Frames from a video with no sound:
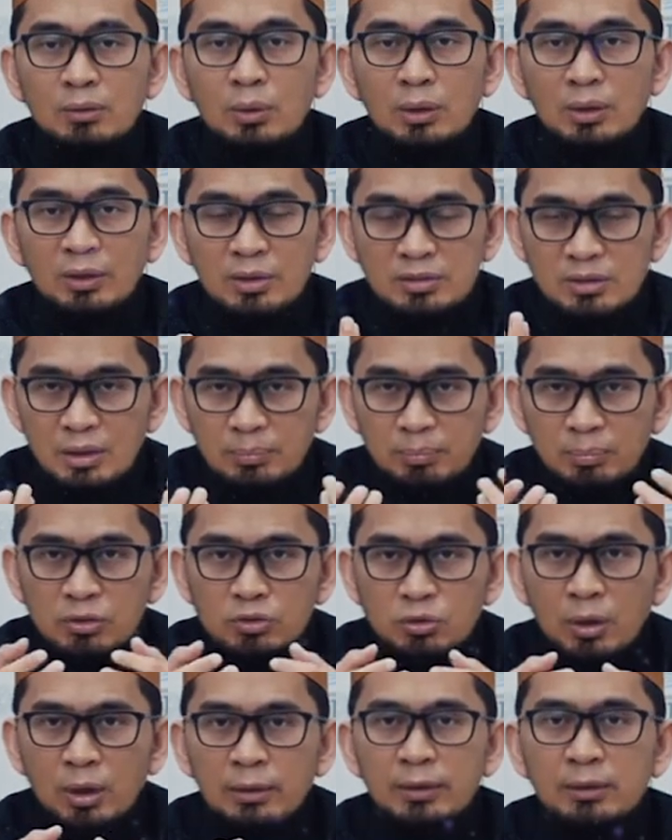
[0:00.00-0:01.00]
keluar dari setiap
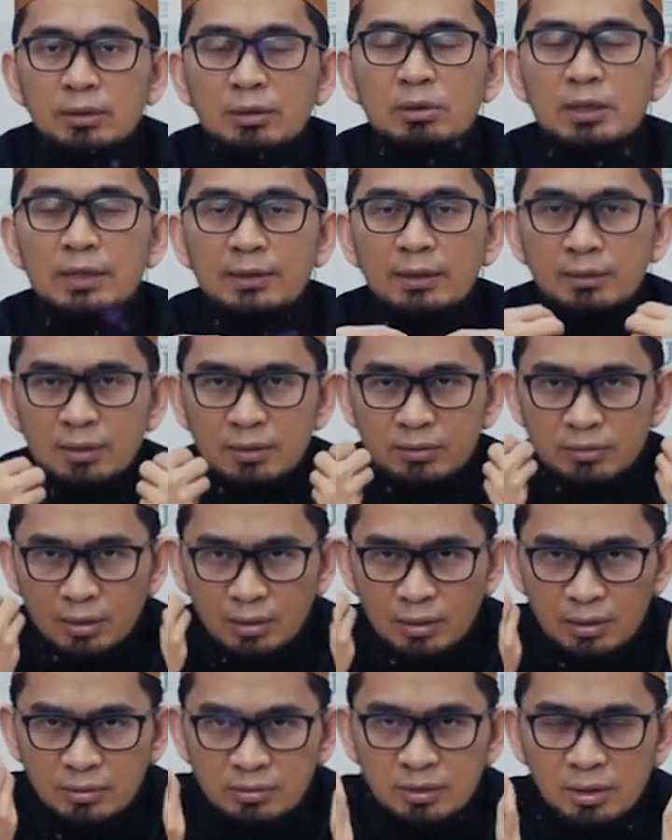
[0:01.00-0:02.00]
persoalan, diberikan rezeki
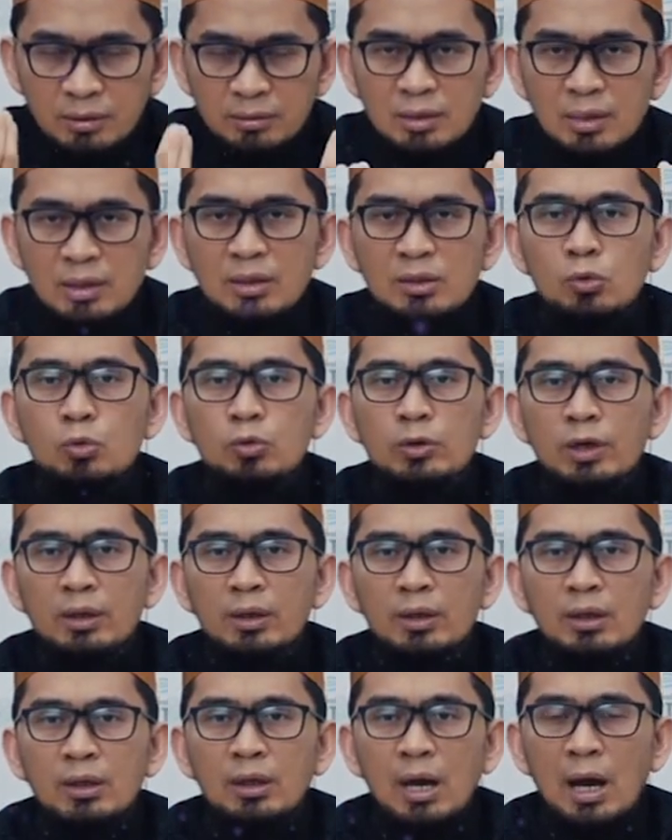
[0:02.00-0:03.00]
dari sisi yang tidak diduga,
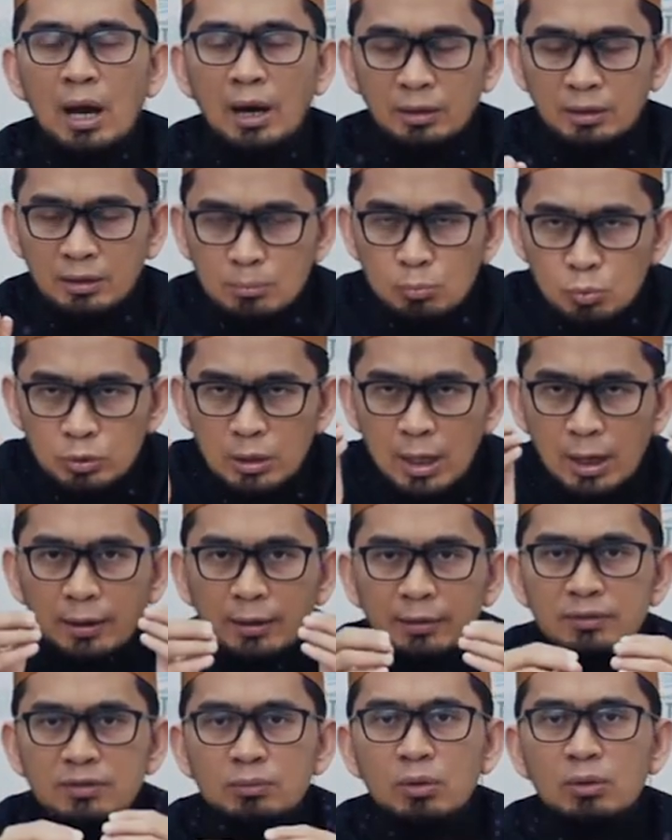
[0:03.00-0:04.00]
akan
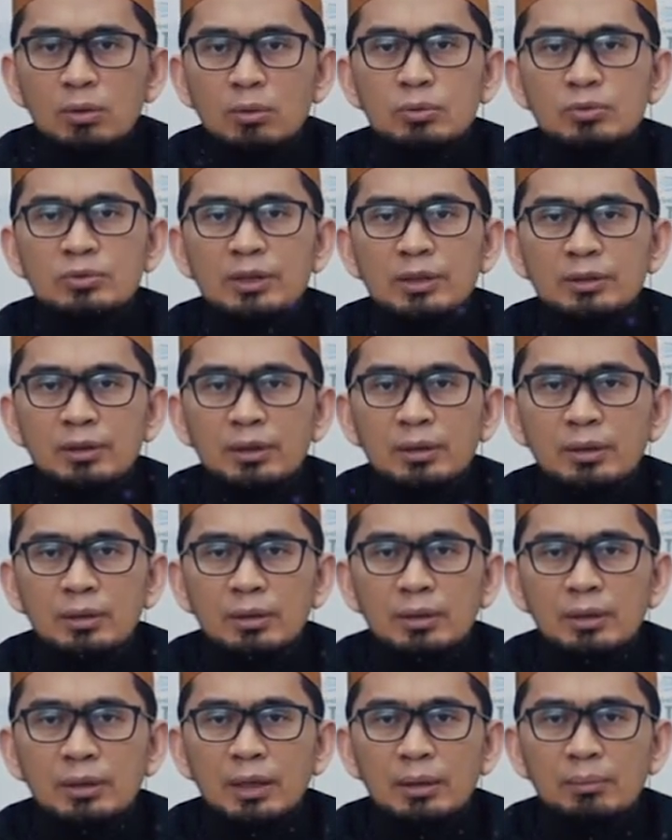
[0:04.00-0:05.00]
dimudahkan semua
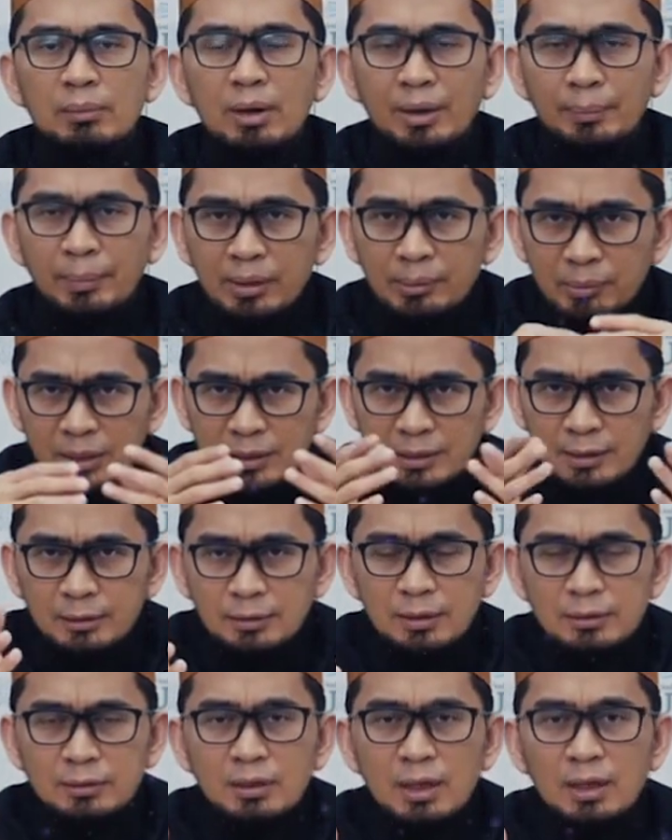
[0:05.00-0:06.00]
urusannya. Ya, bagaimana
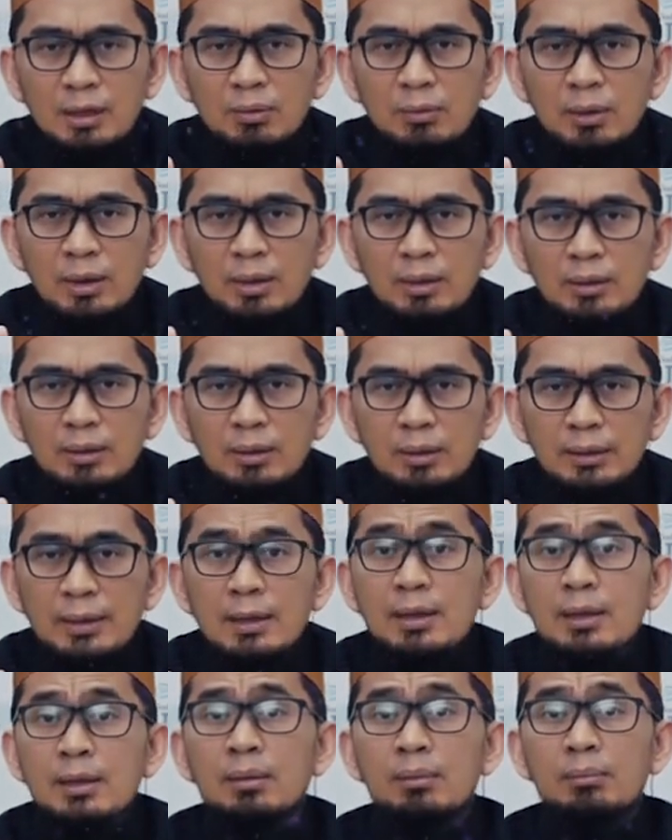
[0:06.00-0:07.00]
meningkatkan takwa?
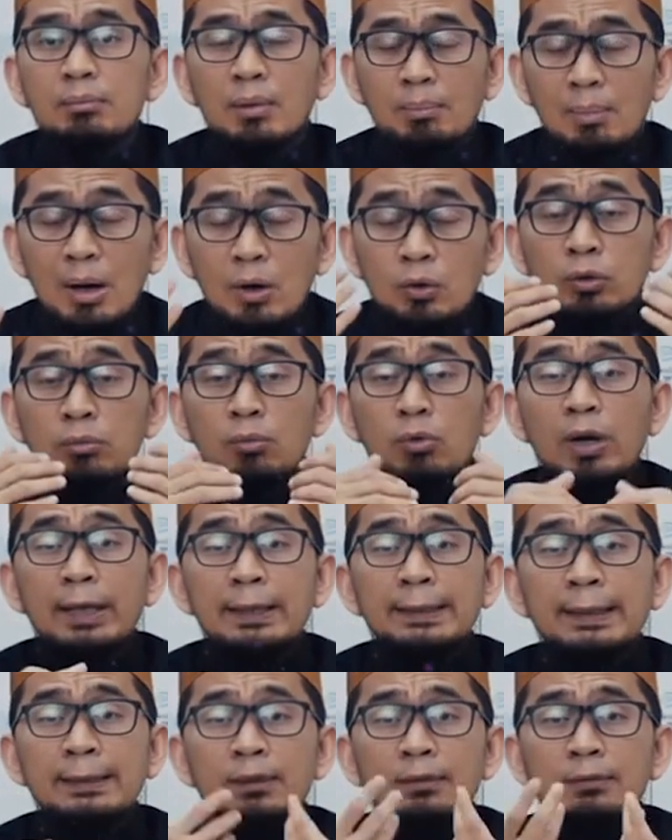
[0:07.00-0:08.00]
Ya, membangun hubungan
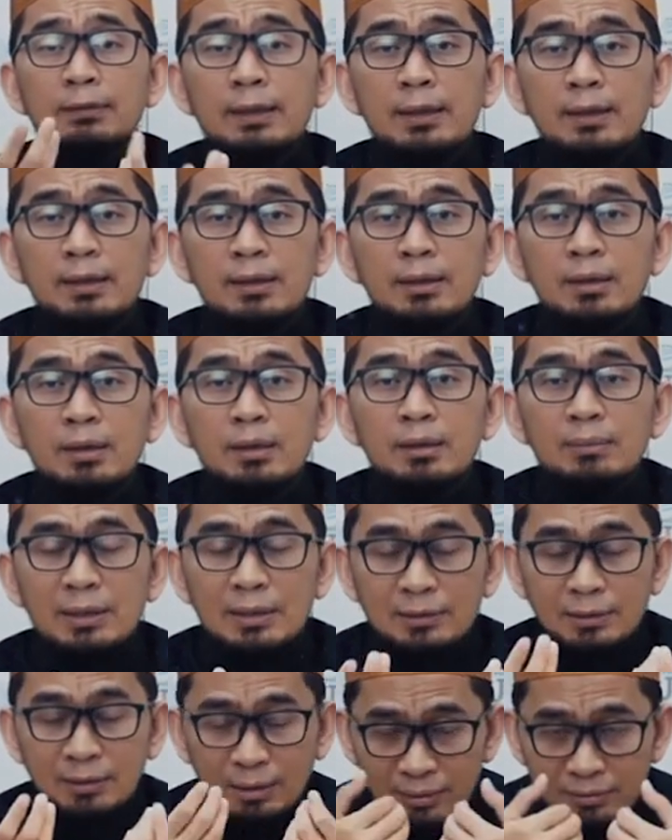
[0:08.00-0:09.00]
dengan Allah,
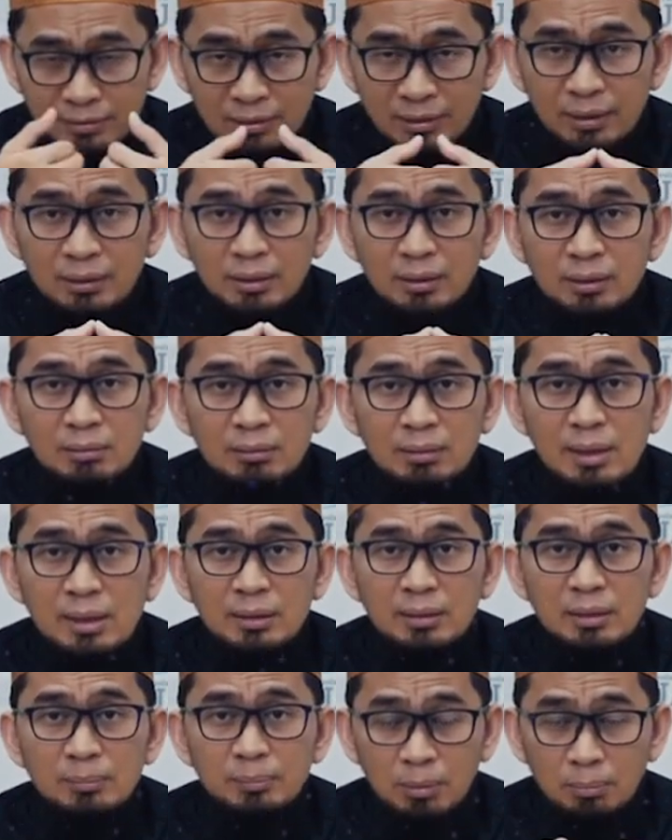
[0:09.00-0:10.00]
berinteraksi dengan
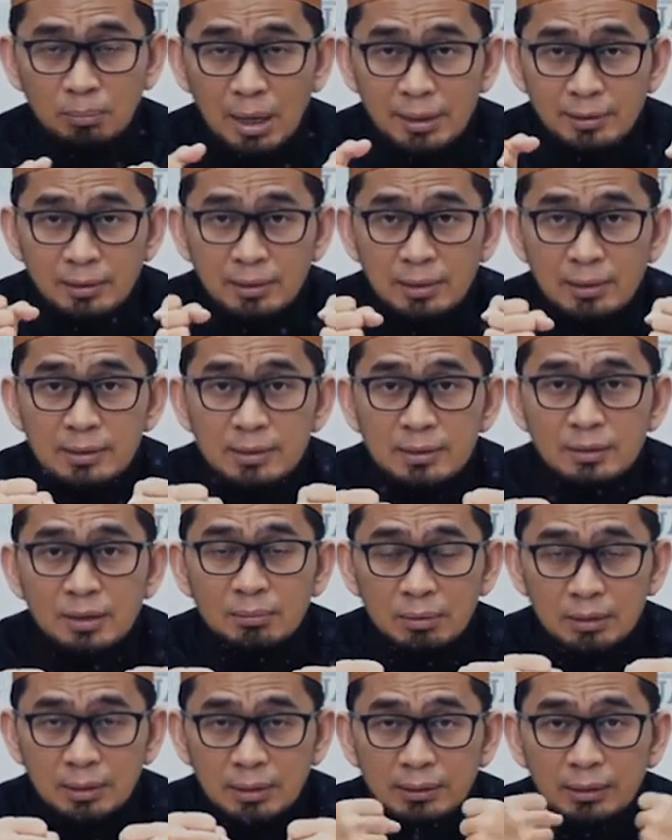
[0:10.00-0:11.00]
Al-Qur'an, diperbanyak diri kita
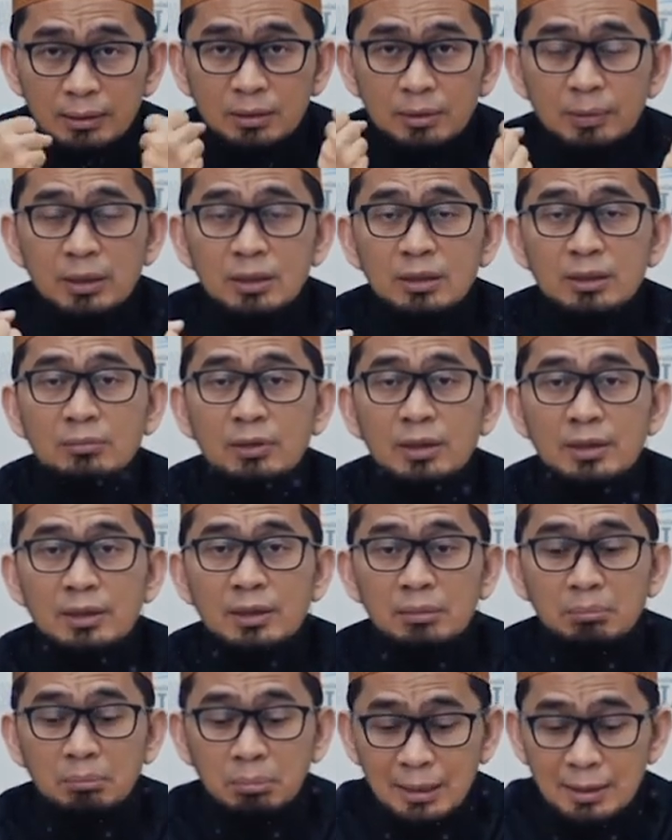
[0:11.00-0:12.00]
mendekat kepada
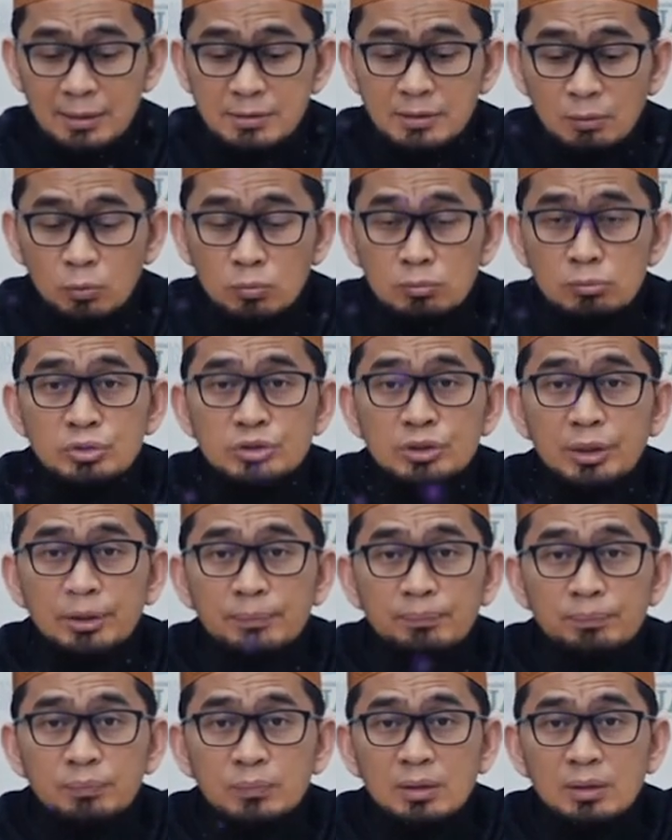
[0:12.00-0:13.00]
kebaikan, belajar rumusnya.